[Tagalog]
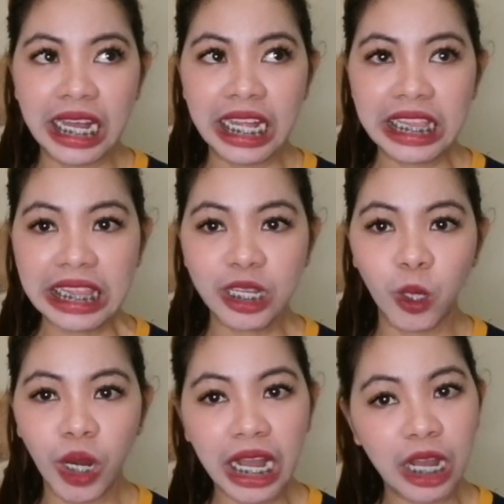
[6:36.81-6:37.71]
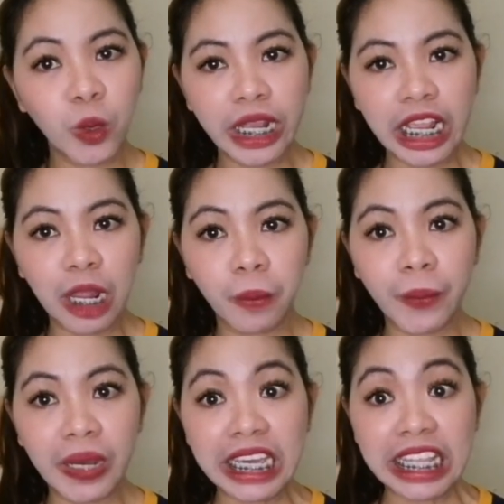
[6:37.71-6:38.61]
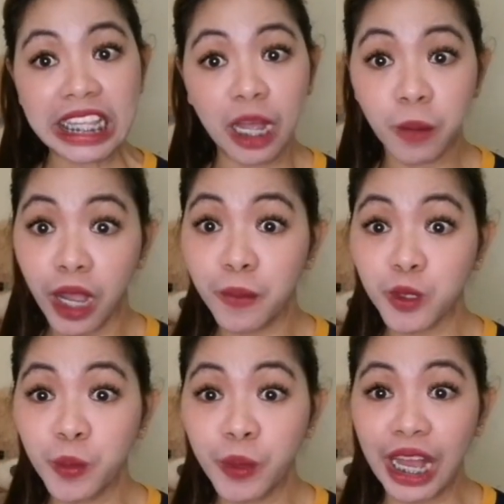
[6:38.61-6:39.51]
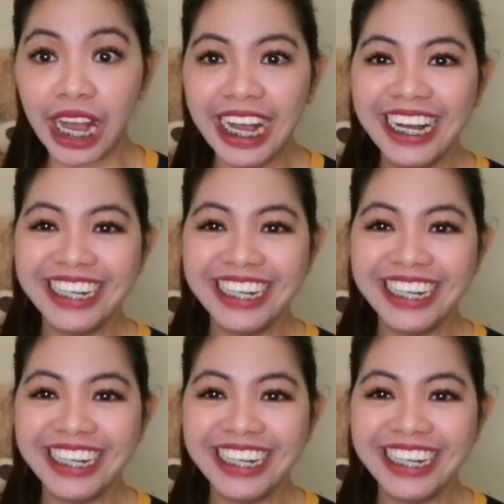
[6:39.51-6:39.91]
han, ko lang nga uh, uning nga ipakpakita, baka masubra.